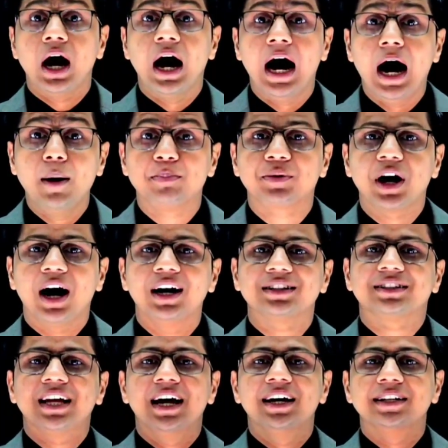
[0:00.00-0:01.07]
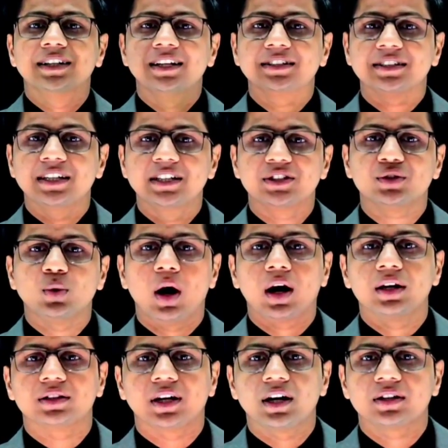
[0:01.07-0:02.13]
आपका तहे दिल से
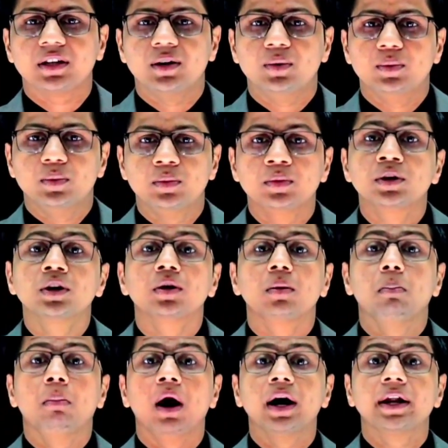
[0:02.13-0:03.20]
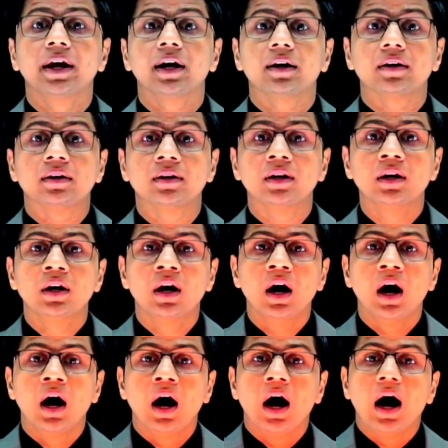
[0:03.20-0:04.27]
स्वागत करता हूं माय डियर
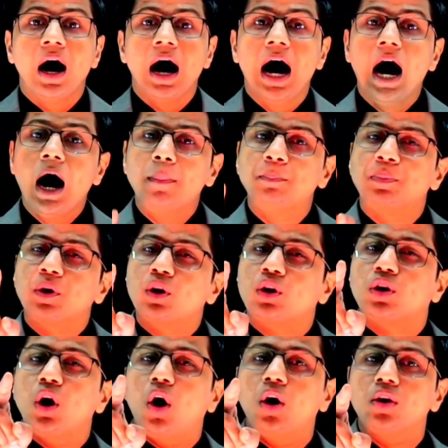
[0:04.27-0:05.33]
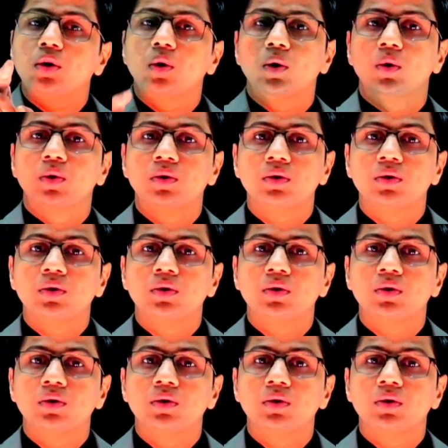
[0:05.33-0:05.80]
आप कौन हो